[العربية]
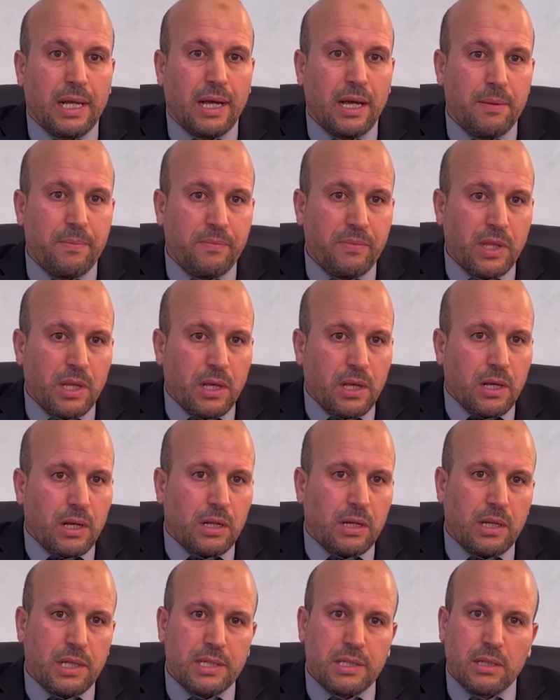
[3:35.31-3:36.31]
عام
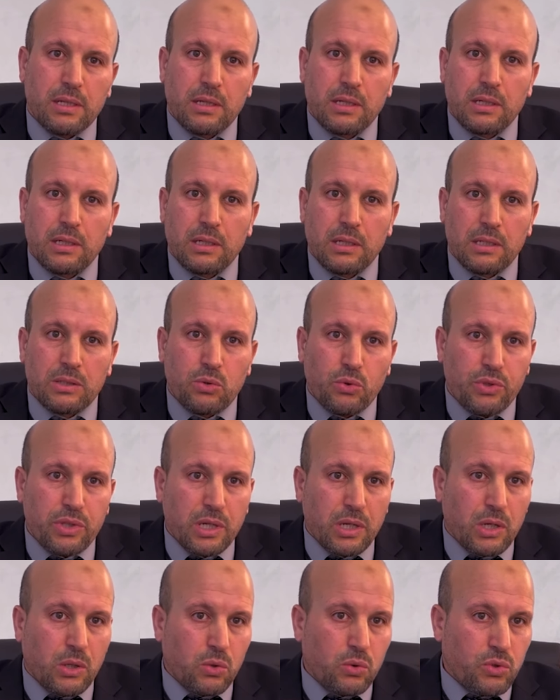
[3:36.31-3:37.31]
ليس آه،
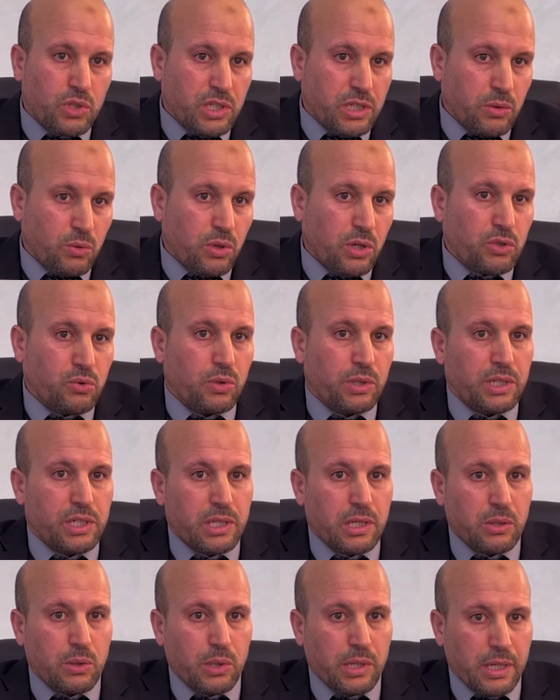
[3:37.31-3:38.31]
توثيق عقود الزواج
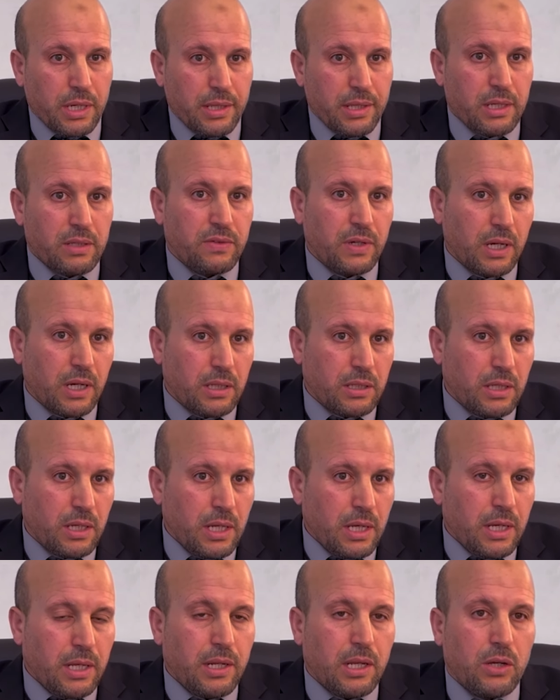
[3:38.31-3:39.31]
والارثات فقط
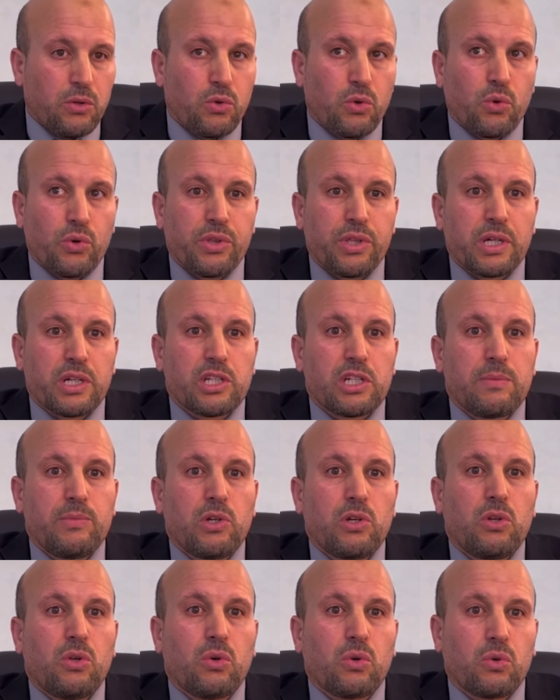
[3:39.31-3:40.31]
نحن نوثق
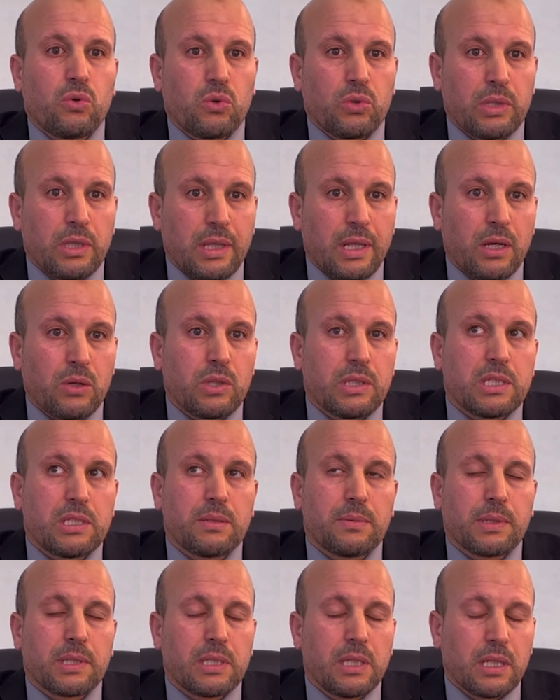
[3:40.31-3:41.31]
جميع العقود انا
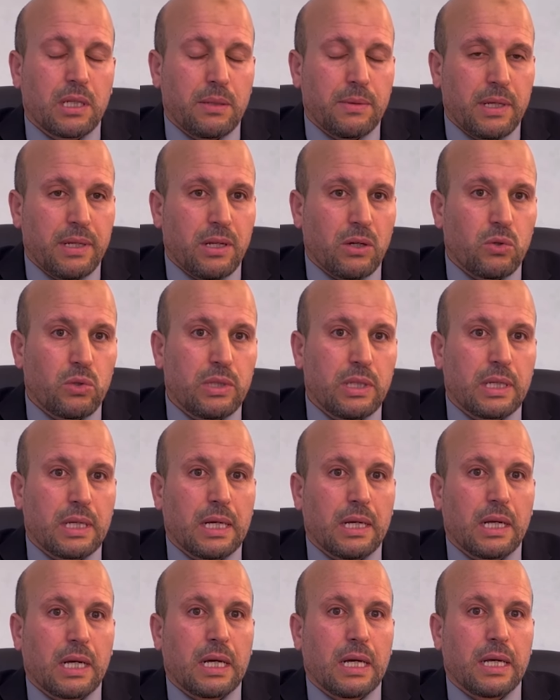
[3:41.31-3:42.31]
سبقت لك بان قلت لك
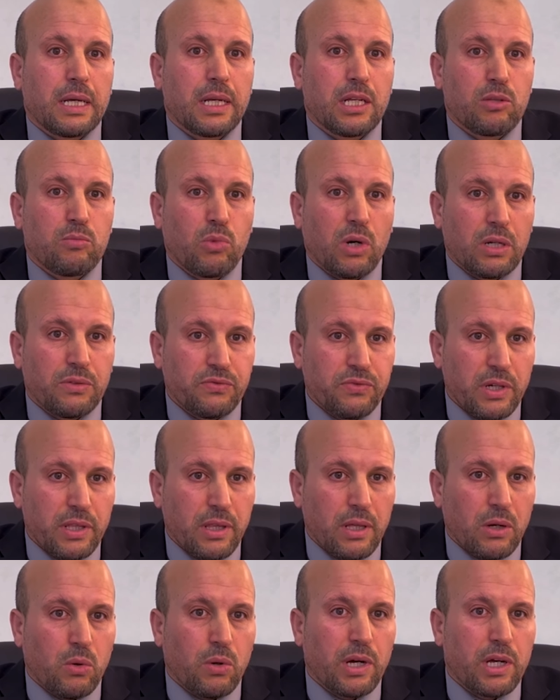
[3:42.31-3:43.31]
عقارات
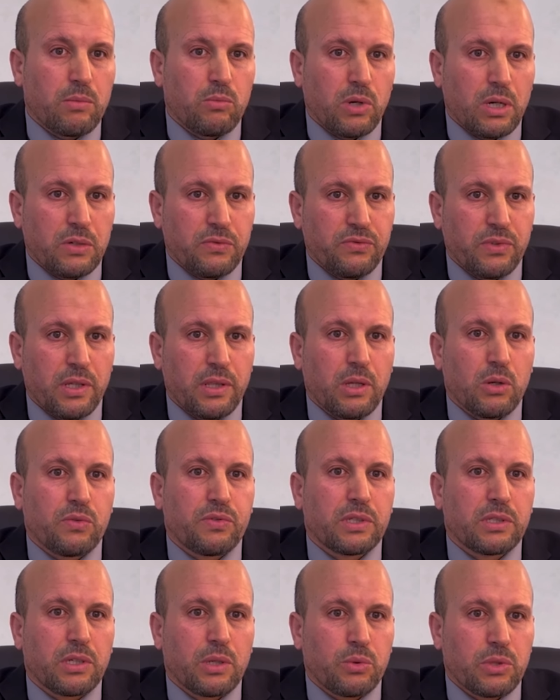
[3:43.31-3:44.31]
محفظه وغير محفظه
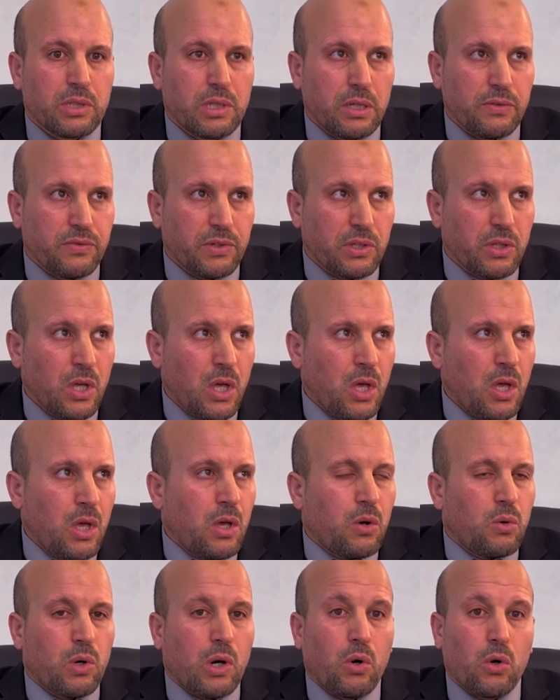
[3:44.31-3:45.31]
وفي طور التحفيظ
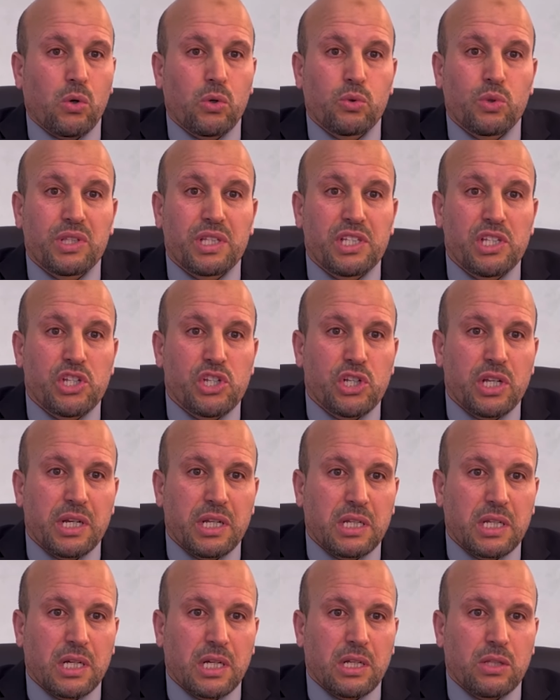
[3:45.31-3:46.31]
وعقود
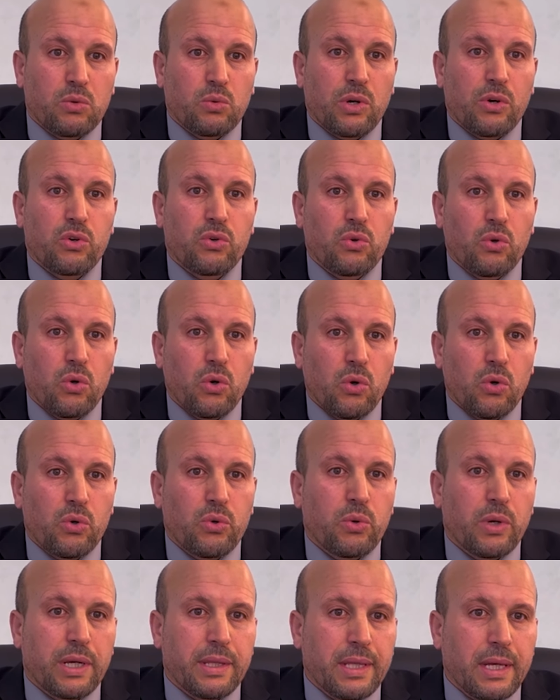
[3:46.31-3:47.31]
الشركات
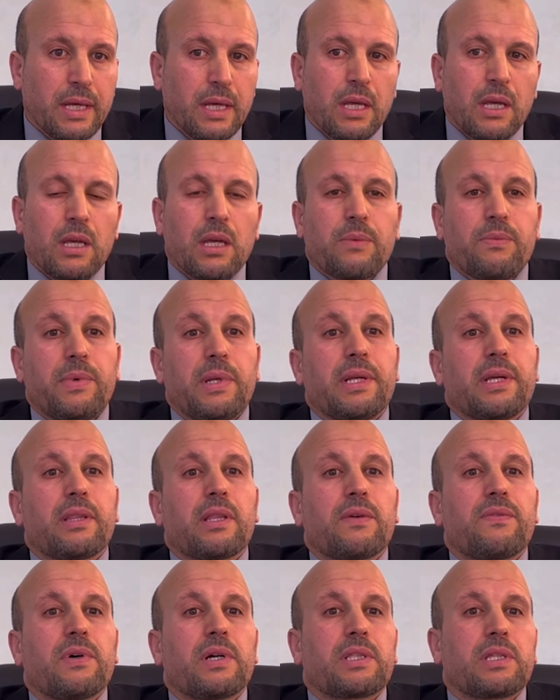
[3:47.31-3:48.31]
والرهون وهذا
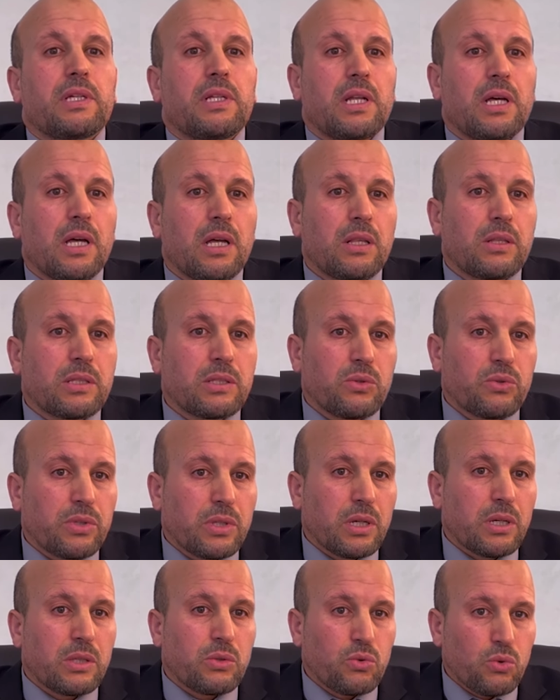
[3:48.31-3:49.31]
بالاضافات الى
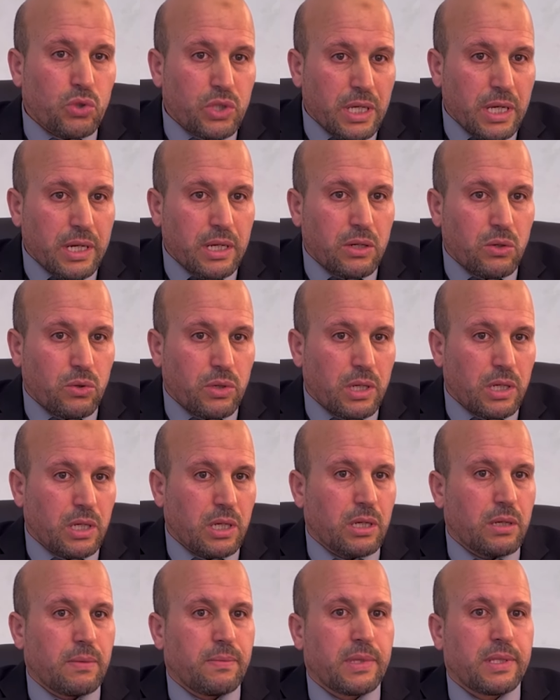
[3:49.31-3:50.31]
التوثيق الاسري
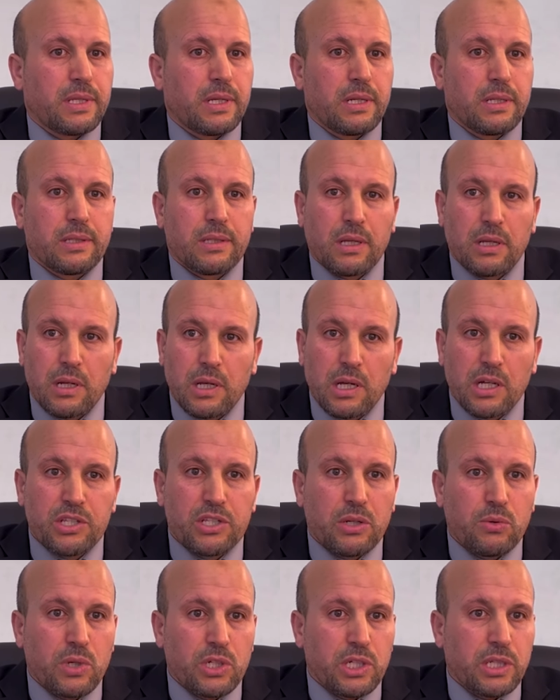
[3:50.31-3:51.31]
هناك مثلا طلاق
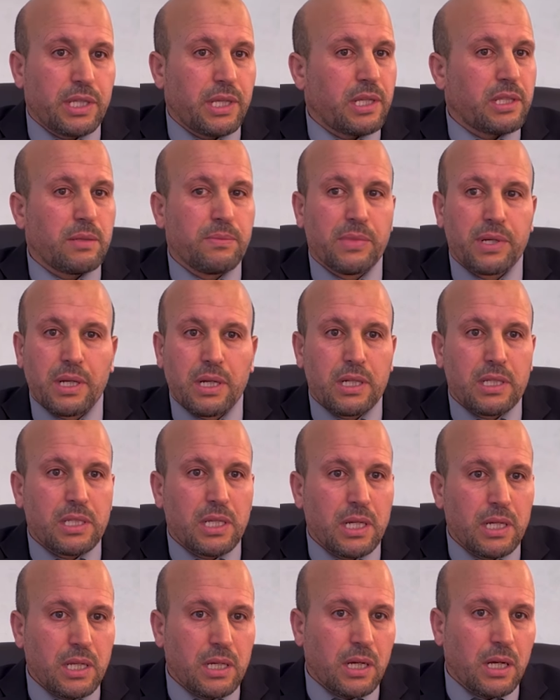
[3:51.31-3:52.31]
زواج هذه يتم مرحله
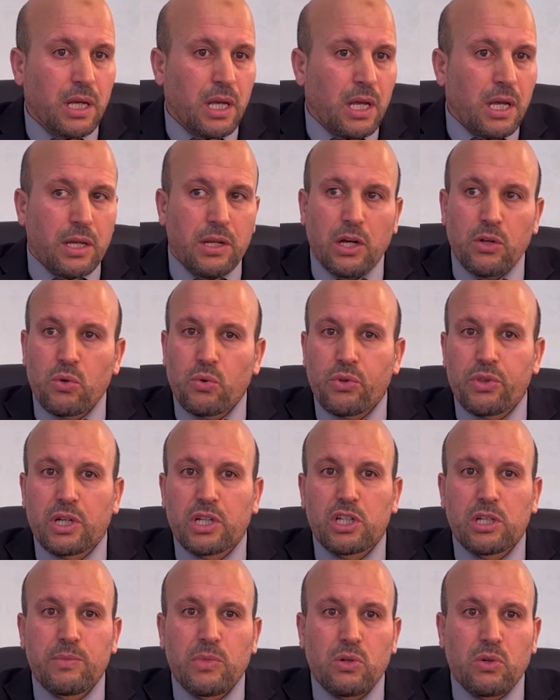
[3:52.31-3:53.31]
الثانيه نحن
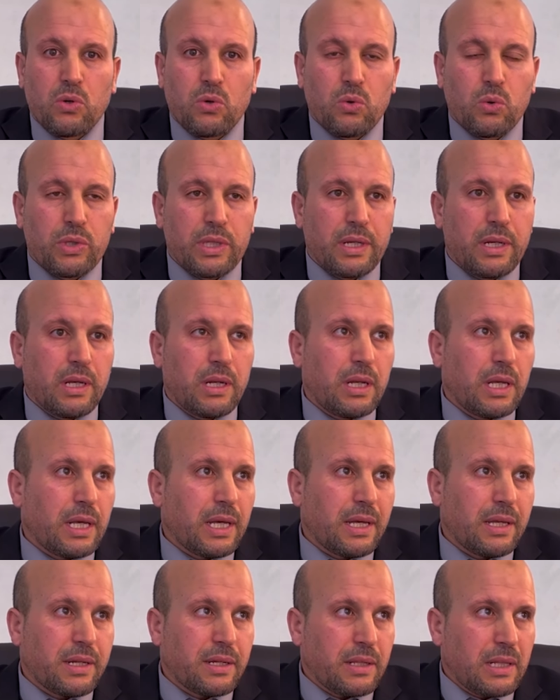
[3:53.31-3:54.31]
نوثق جميع العقود انا لا
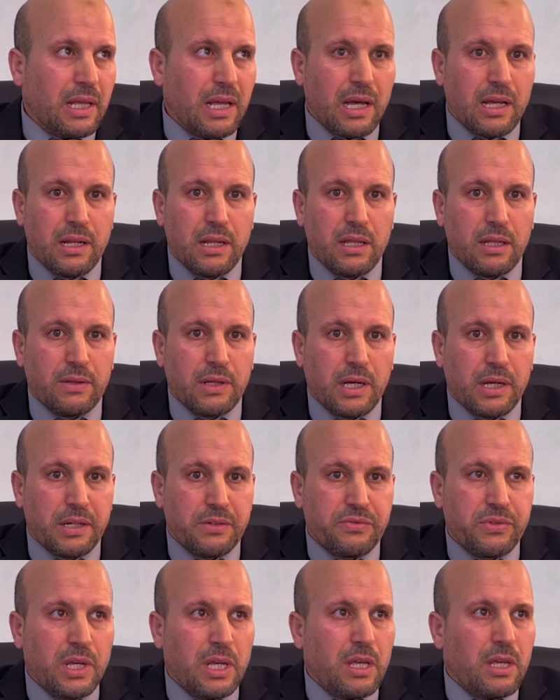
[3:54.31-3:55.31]
اعرف لا
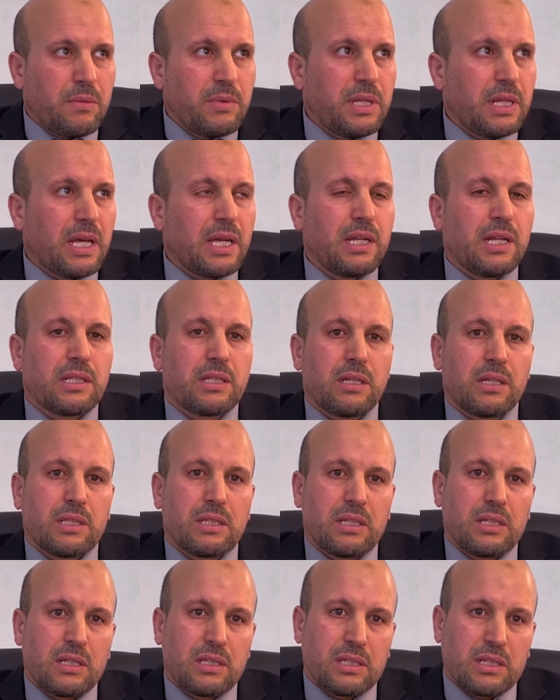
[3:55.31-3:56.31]
أعرف من أين
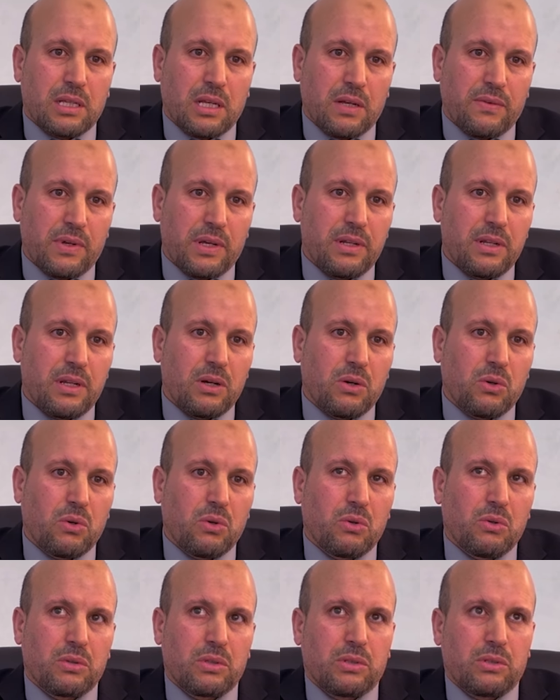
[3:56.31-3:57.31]
تأتي الصحافة
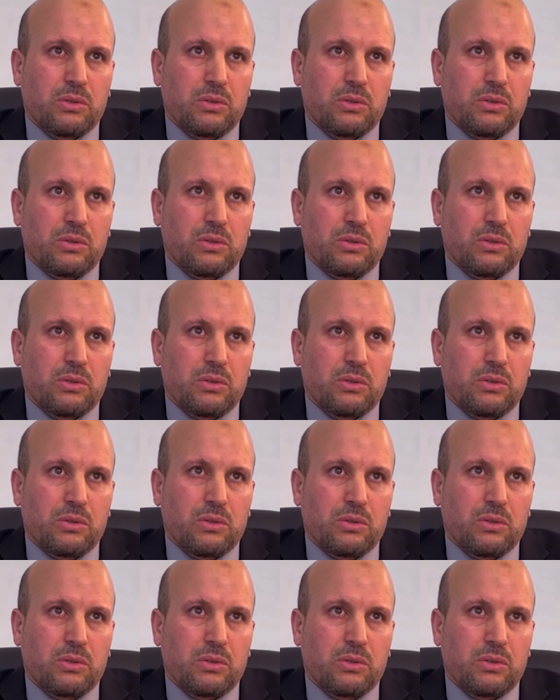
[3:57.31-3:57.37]
أنه